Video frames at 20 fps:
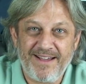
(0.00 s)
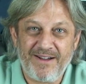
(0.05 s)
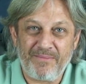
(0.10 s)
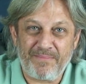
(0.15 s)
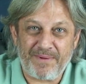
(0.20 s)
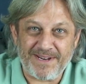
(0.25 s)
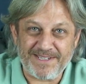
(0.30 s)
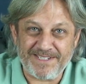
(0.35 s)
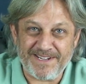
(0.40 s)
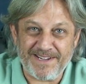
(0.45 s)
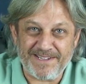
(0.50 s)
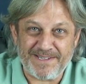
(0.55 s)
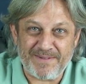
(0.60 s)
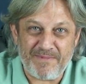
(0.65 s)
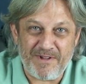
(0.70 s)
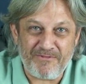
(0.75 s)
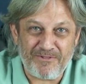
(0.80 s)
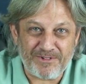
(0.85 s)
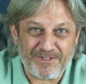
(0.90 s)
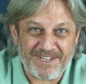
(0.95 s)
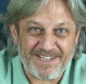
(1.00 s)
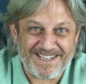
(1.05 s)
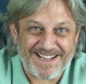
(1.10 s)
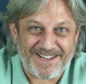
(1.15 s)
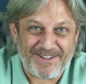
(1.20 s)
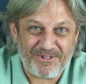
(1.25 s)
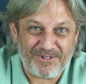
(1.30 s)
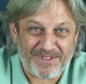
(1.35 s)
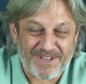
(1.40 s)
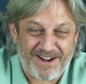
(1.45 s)
É um prazer receber vocês
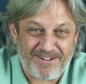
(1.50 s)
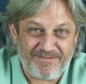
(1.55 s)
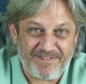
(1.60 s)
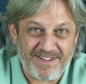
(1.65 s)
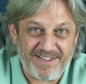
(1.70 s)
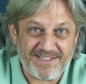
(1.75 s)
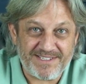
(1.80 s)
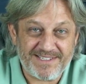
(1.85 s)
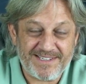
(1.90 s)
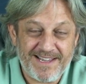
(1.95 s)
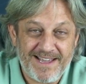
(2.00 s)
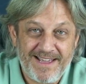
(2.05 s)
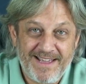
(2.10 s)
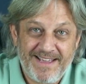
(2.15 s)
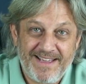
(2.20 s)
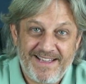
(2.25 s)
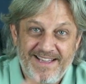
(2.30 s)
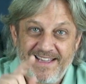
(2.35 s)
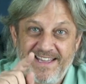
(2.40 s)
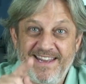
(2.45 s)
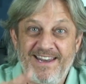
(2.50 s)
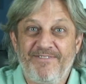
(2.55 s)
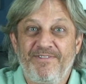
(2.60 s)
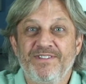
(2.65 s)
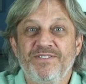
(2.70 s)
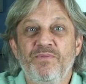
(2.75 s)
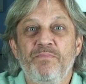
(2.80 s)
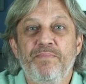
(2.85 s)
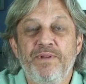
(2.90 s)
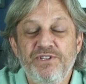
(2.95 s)
aqui outra vez. Queria
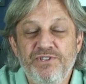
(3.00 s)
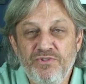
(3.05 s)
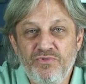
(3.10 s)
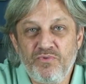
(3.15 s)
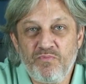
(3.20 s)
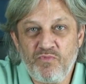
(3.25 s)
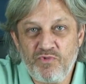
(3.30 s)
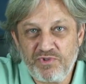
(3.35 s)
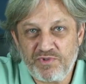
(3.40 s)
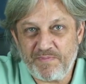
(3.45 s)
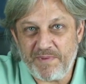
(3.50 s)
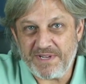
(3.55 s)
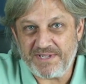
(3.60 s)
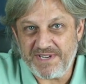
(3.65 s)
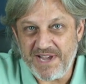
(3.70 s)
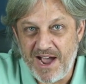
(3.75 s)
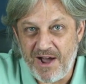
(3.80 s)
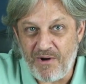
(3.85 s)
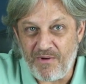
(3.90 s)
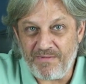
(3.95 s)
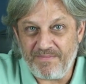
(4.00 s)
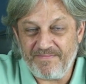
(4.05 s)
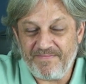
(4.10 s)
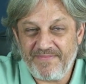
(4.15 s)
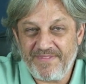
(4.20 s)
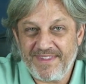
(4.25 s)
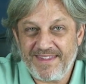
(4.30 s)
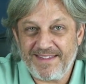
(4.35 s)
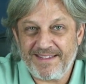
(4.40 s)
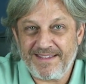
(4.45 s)
fazer um pedido muito especial.
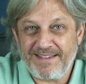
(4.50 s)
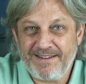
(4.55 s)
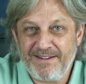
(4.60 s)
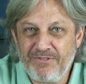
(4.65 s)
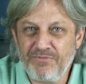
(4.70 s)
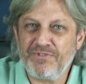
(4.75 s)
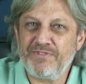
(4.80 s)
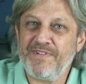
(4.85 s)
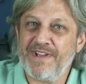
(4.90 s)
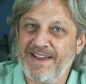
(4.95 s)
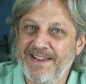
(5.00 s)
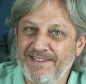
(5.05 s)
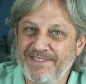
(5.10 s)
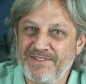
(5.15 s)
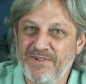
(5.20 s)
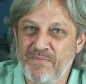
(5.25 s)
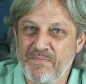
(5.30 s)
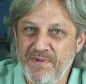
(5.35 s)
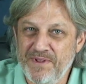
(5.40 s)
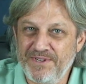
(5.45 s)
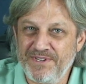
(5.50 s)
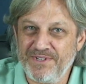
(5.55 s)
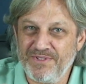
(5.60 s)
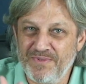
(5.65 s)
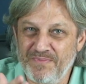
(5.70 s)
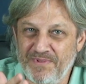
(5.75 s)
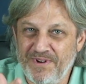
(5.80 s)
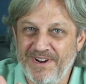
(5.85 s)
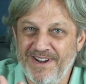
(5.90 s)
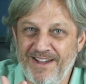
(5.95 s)
Não devia nem ser um
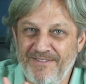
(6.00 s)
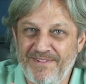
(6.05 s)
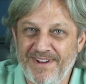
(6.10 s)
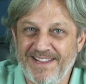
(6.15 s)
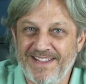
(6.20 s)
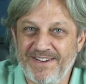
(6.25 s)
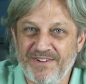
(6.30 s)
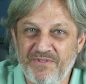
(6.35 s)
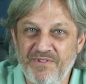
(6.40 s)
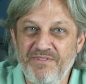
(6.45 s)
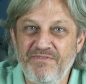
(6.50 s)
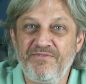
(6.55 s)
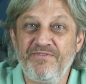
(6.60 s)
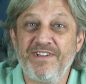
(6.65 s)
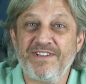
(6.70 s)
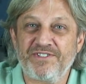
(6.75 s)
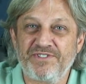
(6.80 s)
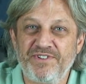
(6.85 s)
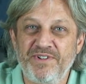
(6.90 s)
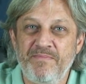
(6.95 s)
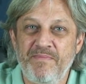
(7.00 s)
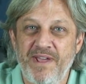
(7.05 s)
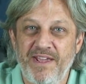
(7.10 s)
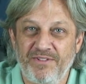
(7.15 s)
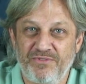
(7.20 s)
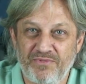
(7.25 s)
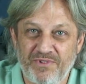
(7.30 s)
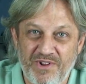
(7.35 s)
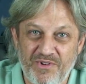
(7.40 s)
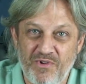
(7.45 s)
pedido, porque na verdade é um
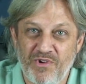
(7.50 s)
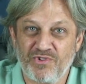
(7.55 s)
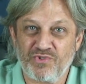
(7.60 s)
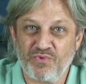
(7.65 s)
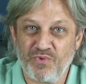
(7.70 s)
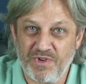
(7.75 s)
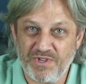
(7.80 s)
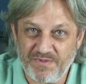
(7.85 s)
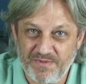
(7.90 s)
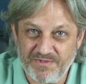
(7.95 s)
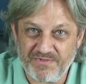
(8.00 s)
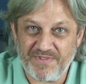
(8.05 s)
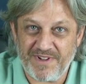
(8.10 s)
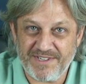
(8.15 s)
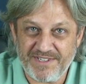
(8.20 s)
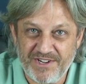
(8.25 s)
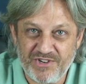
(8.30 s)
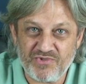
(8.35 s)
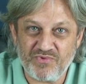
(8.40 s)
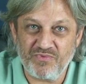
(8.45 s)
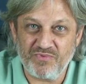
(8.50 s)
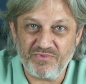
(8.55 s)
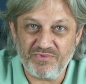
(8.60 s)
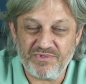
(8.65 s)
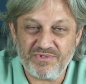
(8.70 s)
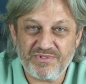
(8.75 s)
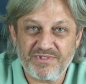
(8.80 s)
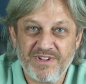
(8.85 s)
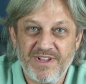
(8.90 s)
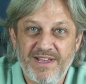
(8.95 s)
investimento que nós dois vamos fazer
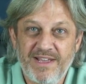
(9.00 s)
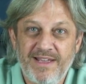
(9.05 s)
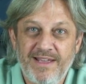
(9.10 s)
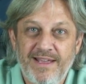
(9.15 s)
juntos.